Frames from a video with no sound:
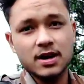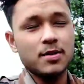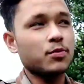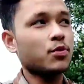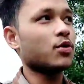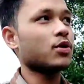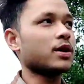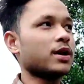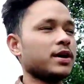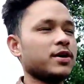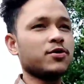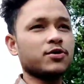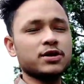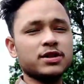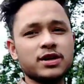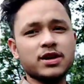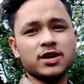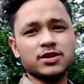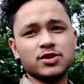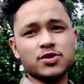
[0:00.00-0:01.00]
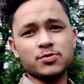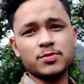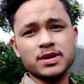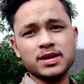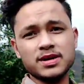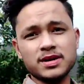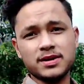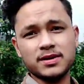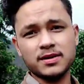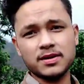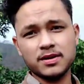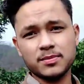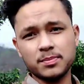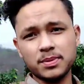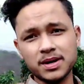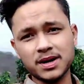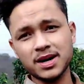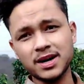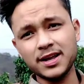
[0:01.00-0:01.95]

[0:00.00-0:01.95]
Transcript: आपको खड़े होकर दिखाता हूँ मैं पर